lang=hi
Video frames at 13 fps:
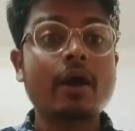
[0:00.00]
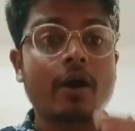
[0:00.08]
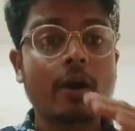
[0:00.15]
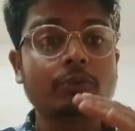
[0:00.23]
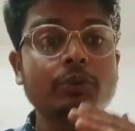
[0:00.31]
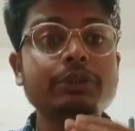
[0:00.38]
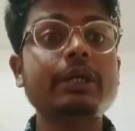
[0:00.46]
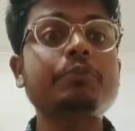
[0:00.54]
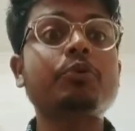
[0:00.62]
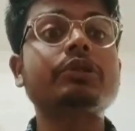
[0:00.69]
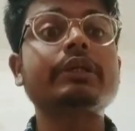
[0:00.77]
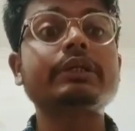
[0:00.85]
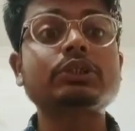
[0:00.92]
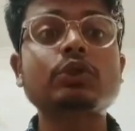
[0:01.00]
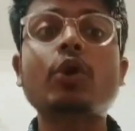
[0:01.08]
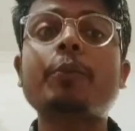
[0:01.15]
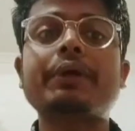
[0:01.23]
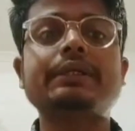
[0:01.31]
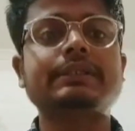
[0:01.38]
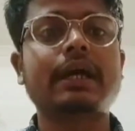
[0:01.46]
हम तो ये बोलते हैं कि सौ
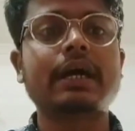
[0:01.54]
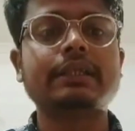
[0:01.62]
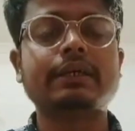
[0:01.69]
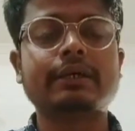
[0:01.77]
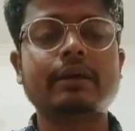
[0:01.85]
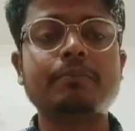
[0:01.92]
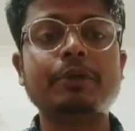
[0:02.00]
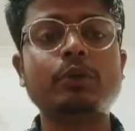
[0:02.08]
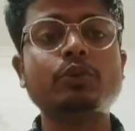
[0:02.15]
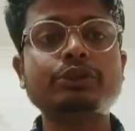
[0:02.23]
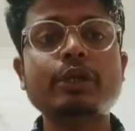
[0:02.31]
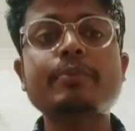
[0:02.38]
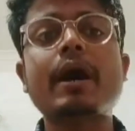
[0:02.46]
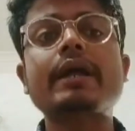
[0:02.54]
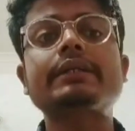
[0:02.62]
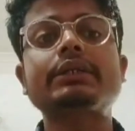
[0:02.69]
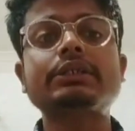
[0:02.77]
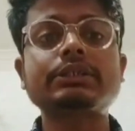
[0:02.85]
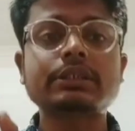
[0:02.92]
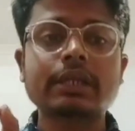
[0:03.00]
पेज का है द कंप्लीट उससे बाहर
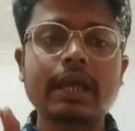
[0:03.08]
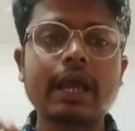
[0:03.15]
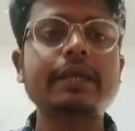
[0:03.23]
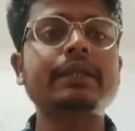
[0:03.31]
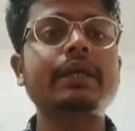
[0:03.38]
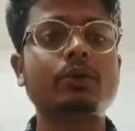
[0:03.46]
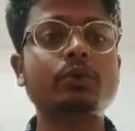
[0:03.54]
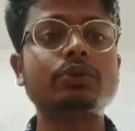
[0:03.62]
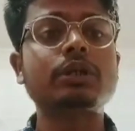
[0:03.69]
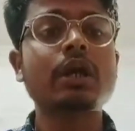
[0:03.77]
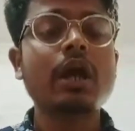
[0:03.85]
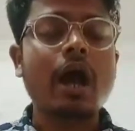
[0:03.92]
टेंस है ही नहीं कुछ